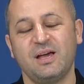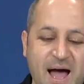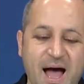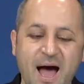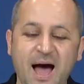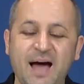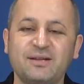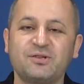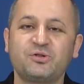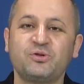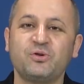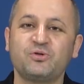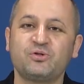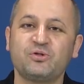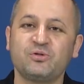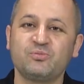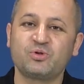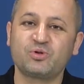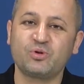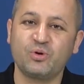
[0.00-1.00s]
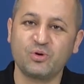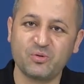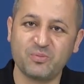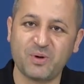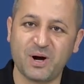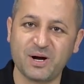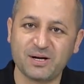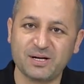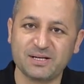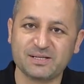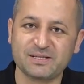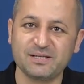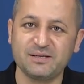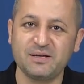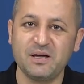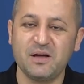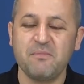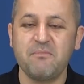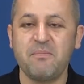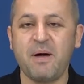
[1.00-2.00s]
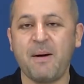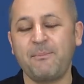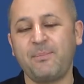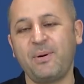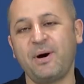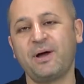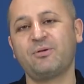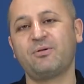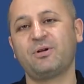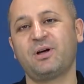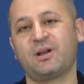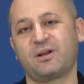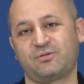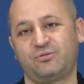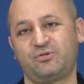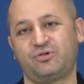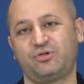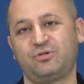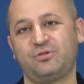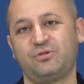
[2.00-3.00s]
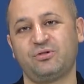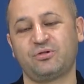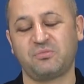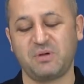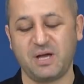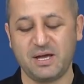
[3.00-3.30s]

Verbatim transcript: Her çözdüğüm soru bankası ben para olarak düşünüyorum.